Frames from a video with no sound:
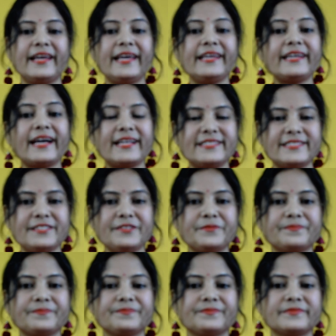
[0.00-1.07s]
এই আজই
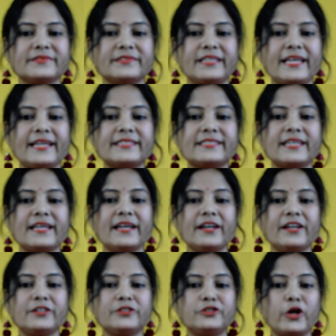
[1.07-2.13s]
একটা
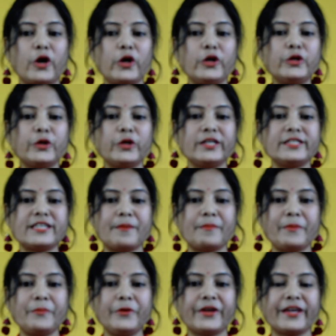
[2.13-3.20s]
ঢলঢলে
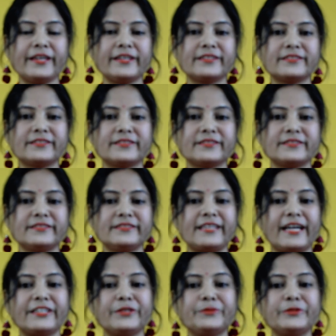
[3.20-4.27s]
জামা পরে
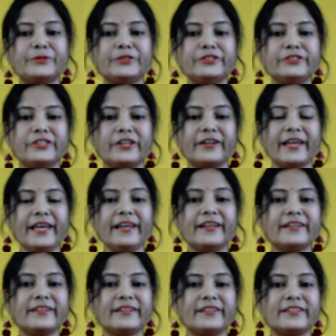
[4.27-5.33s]
দাদা বৌদির সঙ্গে
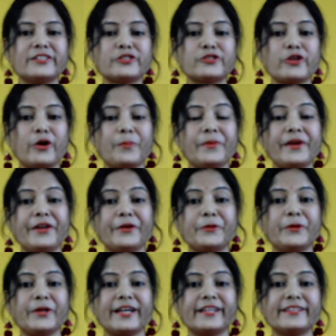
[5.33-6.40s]
স্বপ্নের
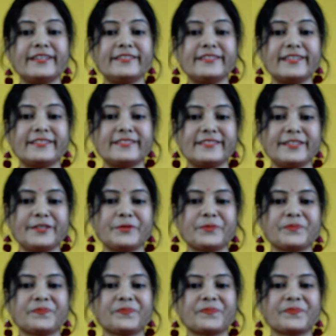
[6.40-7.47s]
কলকাতায় যাচ্ছে
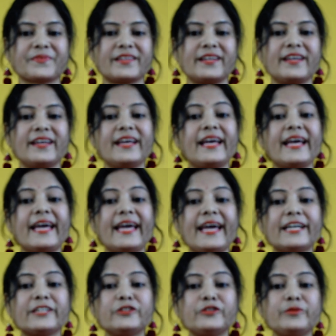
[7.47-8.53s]

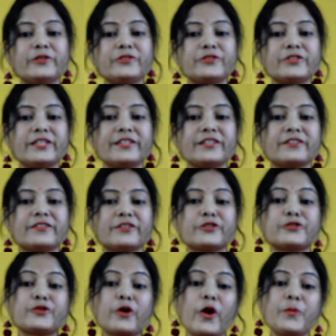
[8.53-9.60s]
এত বছরের
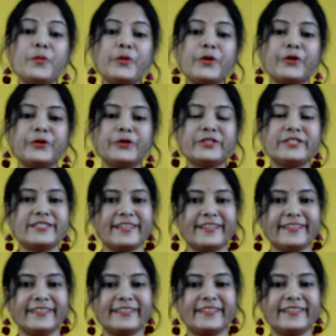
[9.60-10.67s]
শখ পূরণ হচ্ছে
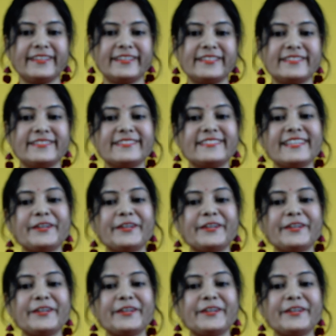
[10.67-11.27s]
যে